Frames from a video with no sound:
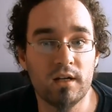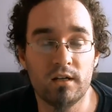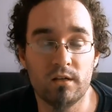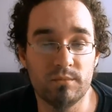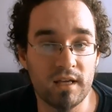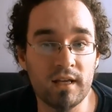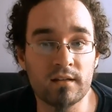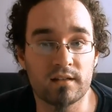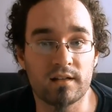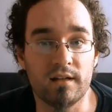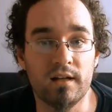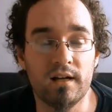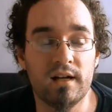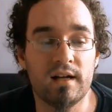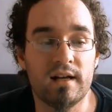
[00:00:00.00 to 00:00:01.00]
Im
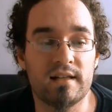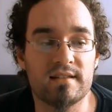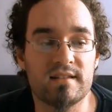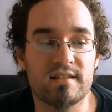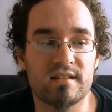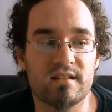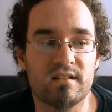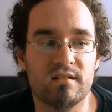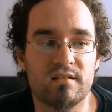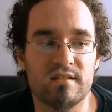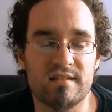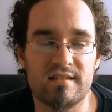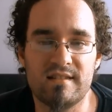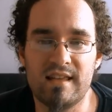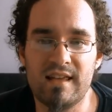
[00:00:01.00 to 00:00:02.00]
Gegenteil, es ist
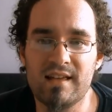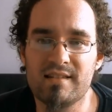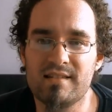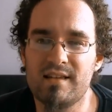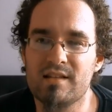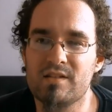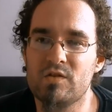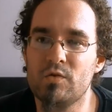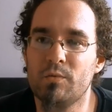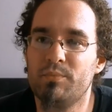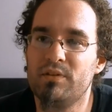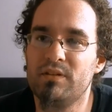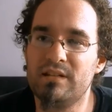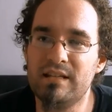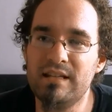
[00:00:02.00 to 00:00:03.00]
sehr, sehr
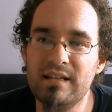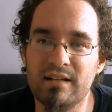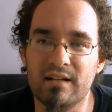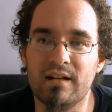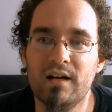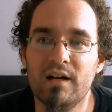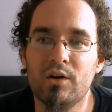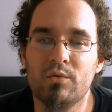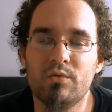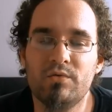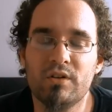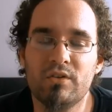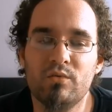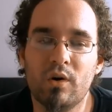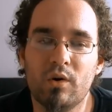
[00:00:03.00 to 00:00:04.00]
subtil und
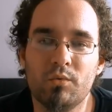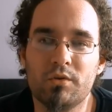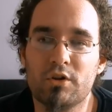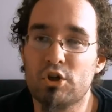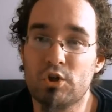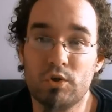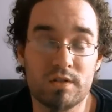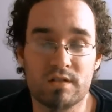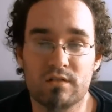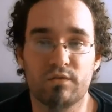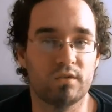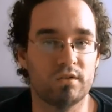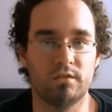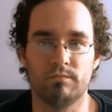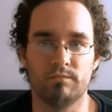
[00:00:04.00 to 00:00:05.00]
wird nur unterstützt
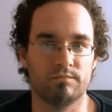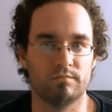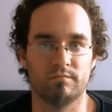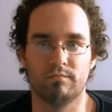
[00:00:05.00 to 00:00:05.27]
von